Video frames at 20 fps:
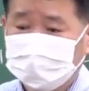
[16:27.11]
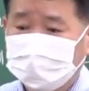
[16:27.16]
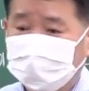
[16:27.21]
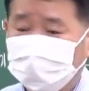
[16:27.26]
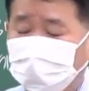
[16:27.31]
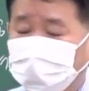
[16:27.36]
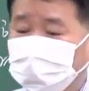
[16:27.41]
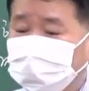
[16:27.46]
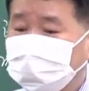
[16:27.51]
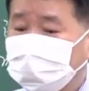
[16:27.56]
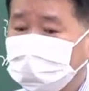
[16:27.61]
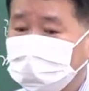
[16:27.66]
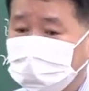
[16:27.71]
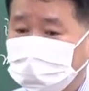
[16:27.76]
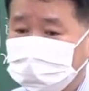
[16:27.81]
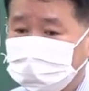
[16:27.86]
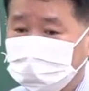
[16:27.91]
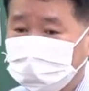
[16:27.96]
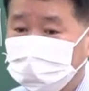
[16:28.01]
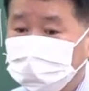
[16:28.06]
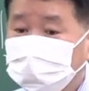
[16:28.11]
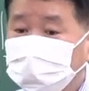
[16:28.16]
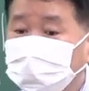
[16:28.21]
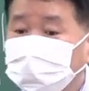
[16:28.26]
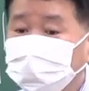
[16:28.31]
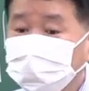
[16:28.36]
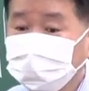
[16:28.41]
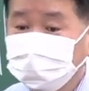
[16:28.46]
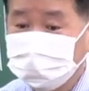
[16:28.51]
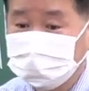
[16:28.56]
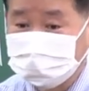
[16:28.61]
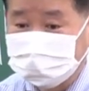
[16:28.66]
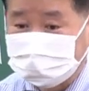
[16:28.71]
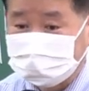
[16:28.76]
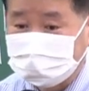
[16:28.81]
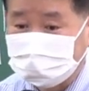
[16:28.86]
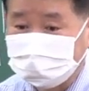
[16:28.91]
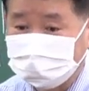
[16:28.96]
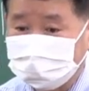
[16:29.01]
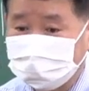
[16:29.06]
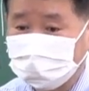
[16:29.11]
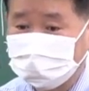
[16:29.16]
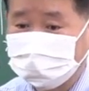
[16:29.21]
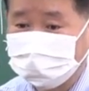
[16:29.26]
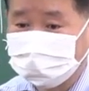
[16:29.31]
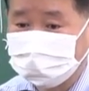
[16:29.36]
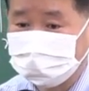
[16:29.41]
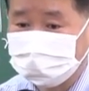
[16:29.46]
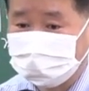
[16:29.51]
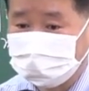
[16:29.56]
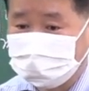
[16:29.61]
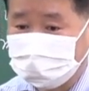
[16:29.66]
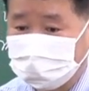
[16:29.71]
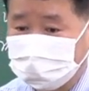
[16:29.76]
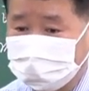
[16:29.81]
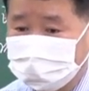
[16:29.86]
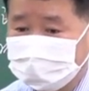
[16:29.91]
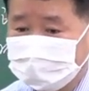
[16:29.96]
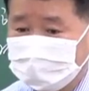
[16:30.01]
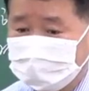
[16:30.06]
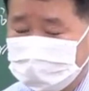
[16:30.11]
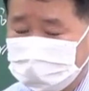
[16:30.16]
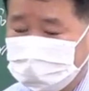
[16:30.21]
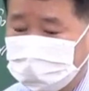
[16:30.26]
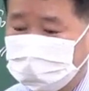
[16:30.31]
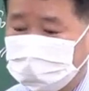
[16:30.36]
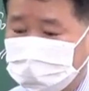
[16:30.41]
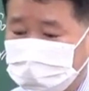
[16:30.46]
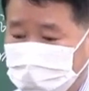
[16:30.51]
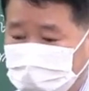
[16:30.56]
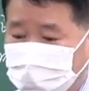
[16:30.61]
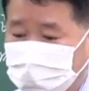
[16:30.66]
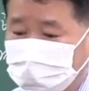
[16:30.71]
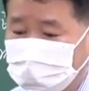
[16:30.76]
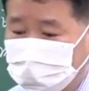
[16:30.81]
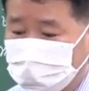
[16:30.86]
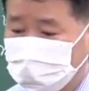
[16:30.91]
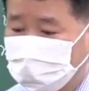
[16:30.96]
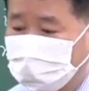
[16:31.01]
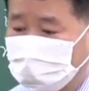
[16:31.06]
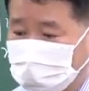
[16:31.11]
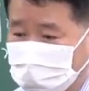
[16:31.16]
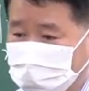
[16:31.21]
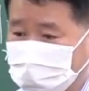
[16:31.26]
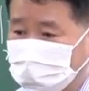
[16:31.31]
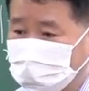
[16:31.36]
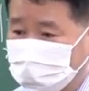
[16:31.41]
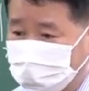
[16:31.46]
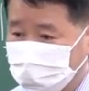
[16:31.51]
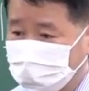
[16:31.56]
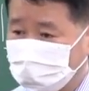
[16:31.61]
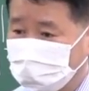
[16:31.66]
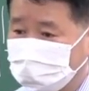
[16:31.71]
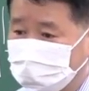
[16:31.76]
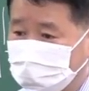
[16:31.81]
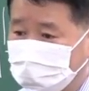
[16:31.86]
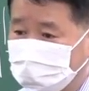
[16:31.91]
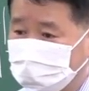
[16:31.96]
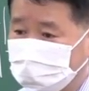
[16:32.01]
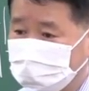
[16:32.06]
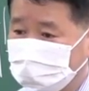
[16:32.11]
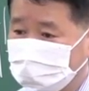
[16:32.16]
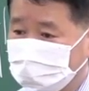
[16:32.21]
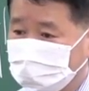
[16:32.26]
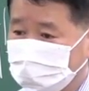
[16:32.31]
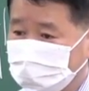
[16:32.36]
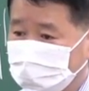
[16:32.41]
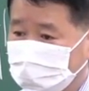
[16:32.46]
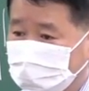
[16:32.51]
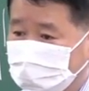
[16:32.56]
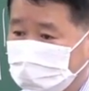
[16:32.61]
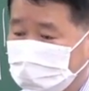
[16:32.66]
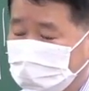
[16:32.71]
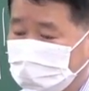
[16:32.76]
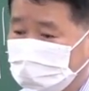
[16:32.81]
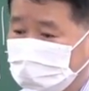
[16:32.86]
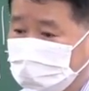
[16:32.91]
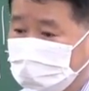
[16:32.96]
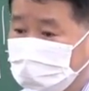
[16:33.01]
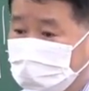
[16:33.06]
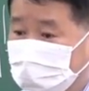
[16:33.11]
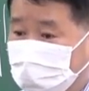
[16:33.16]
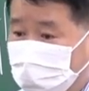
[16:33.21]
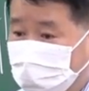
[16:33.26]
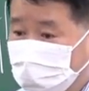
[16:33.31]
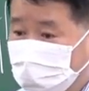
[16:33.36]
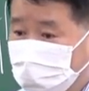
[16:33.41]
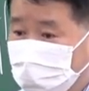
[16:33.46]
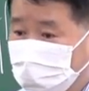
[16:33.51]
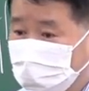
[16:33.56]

오다 가다가 변두리니까 사이즈니까 그냥 한번 읽고 가시라 이 말이에요. 어?